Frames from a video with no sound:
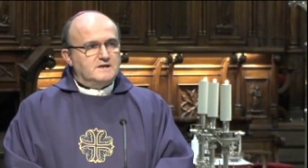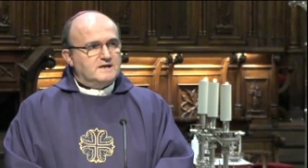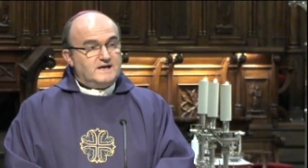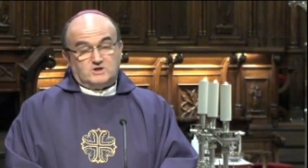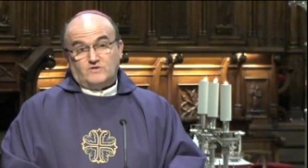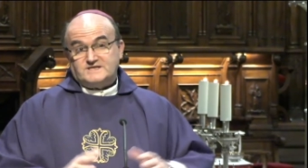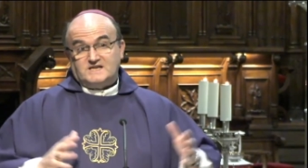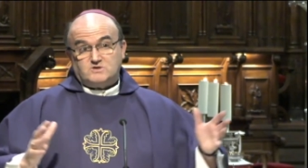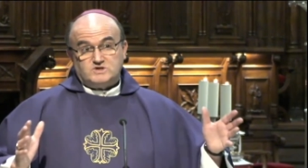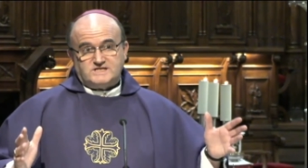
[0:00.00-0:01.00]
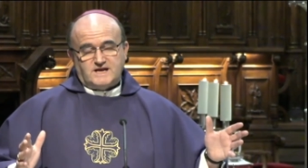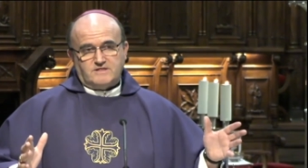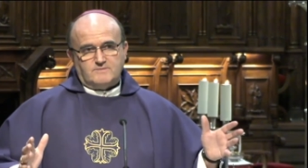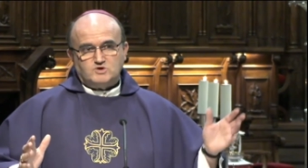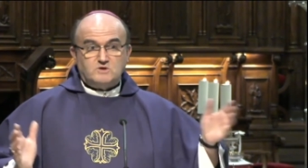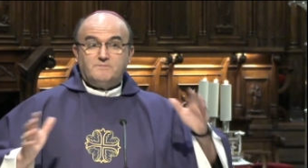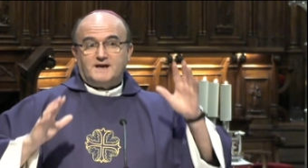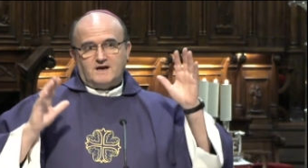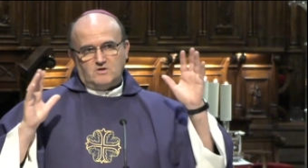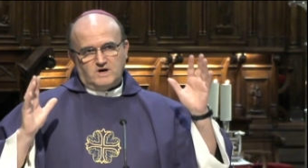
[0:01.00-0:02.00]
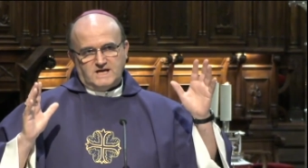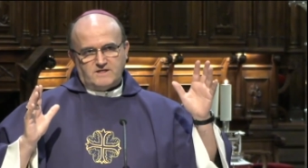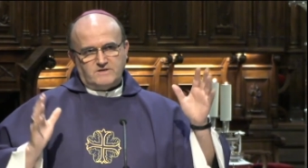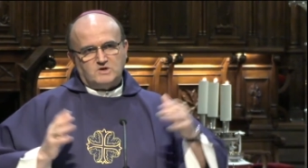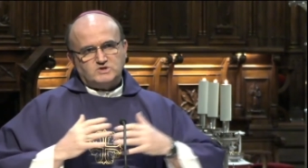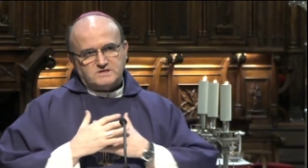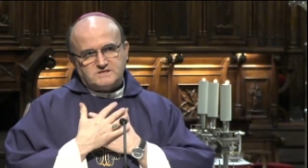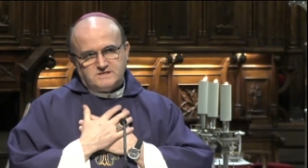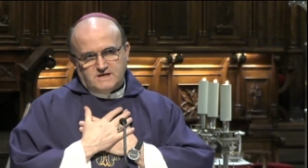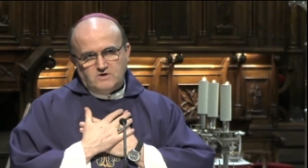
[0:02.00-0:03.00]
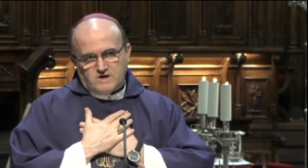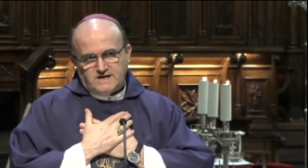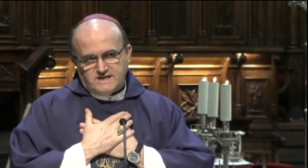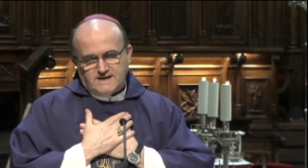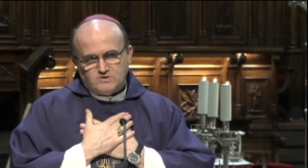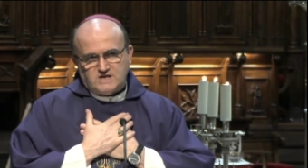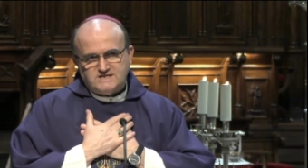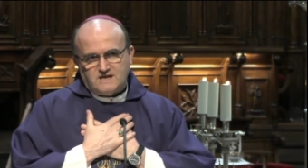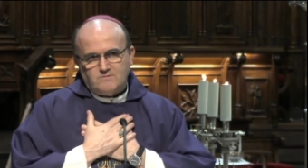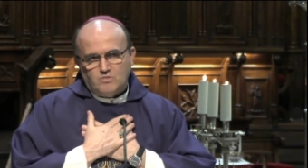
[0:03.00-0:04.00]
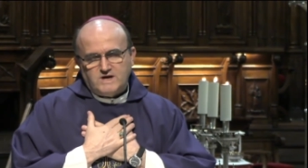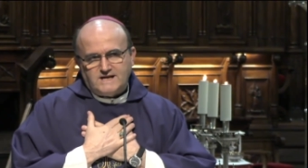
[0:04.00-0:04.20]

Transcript: que todas las cosas que hacemos son para gloria de Dios, sino que tenemos que estar muy